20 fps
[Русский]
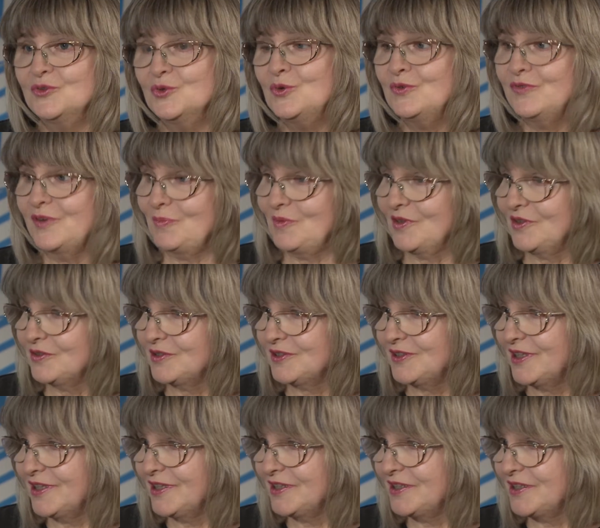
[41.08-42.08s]
Ну, во-первых,
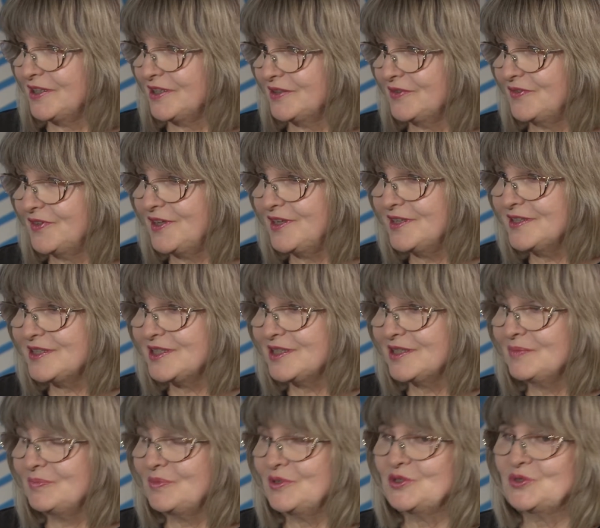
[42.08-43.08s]
на этой
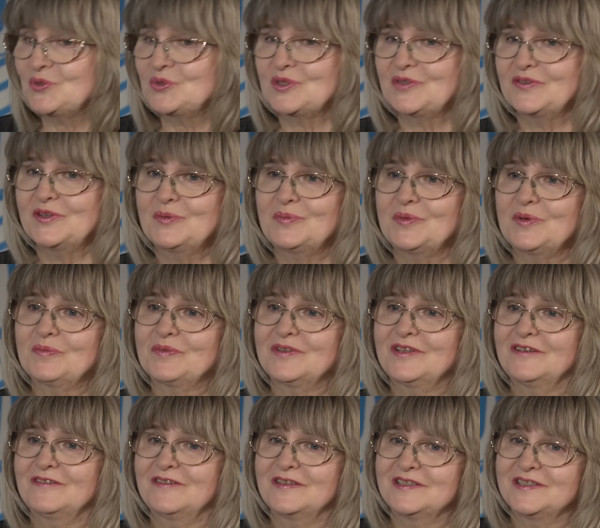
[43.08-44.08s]
конференции присутствовали
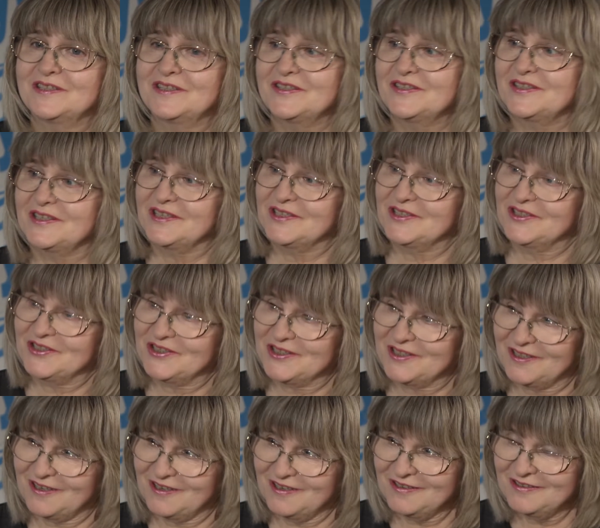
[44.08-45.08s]
преподаватели из разных
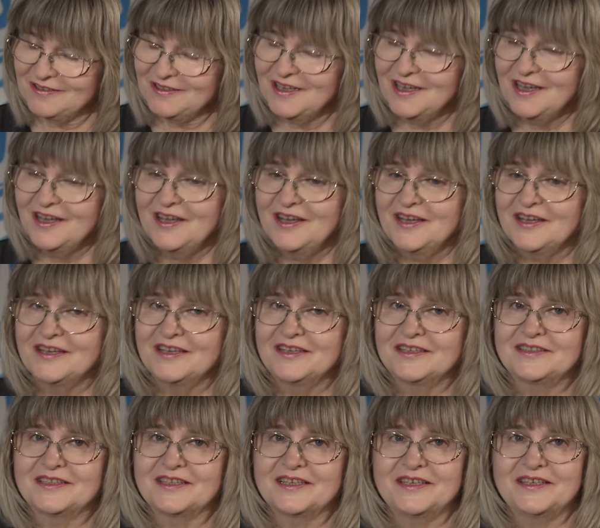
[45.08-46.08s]
стран.
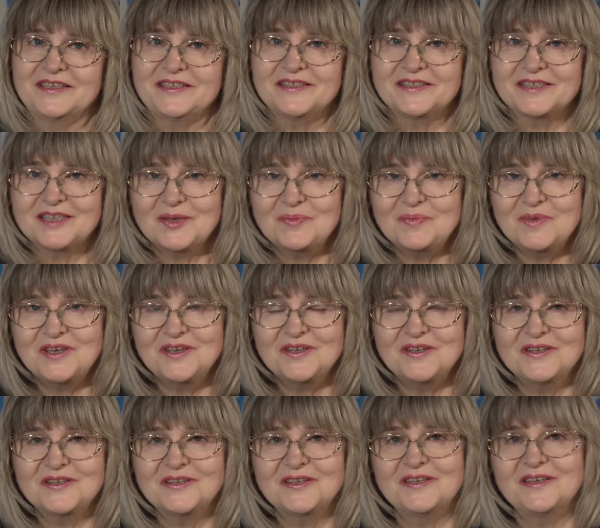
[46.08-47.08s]
Это из
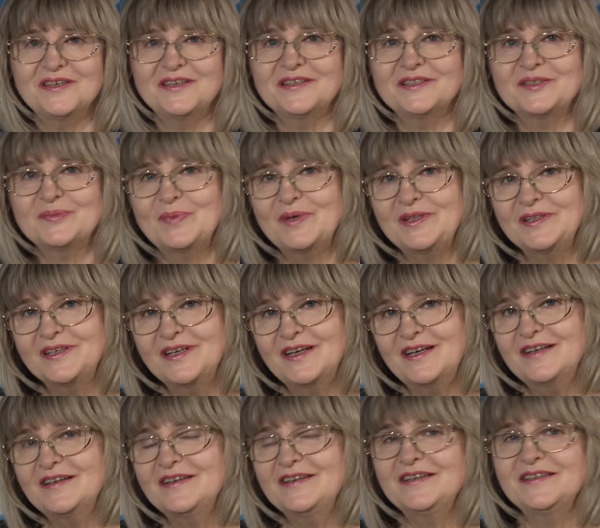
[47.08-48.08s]
Америки, из
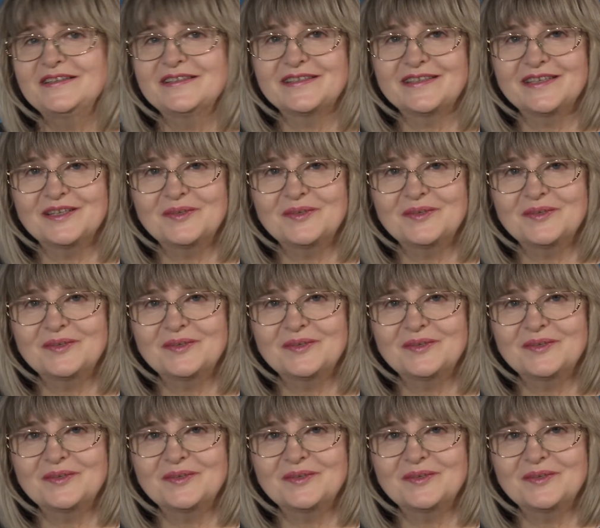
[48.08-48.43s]
Болгарии, из